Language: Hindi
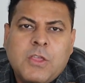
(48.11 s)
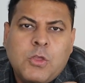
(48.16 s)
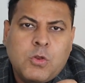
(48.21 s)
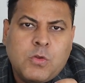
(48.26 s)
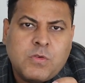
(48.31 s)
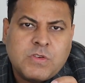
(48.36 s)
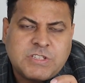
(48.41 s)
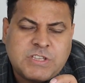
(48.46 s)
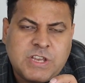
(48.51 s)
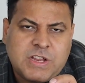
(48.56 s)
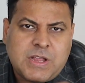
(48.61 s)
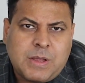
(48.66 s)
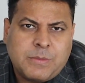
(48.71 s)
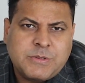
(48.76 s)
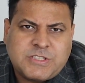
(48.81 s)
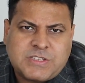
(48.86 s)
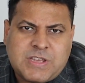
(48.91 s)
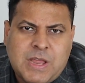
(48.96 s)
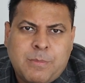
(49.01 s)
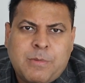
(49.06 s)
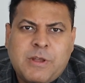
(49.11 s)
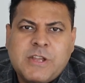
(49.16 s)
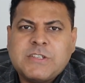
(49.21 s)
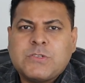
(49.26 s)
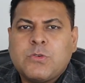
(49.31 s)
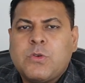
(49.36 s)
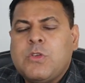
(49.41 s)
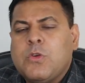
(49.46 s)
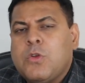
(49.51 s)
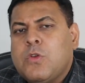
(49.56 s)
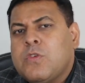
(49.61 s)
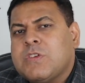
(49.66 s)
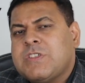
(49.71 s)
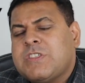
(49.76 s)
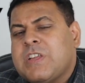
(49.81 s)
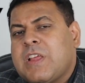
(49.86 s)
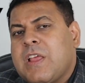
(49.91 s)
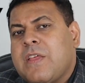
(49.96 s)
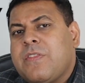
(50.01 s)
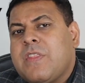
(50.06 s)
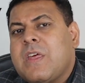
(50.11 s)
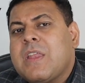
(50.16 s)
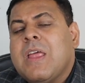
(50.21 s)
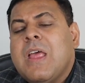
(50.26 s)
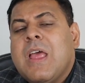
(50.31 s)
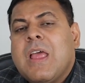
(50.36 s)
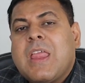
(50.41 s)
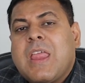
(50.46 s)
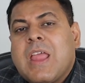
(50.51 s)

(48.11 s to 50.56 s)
यूनिवर्सिटी कब स्टैब्लिश हुई यूनिवर्सिटी के अंदर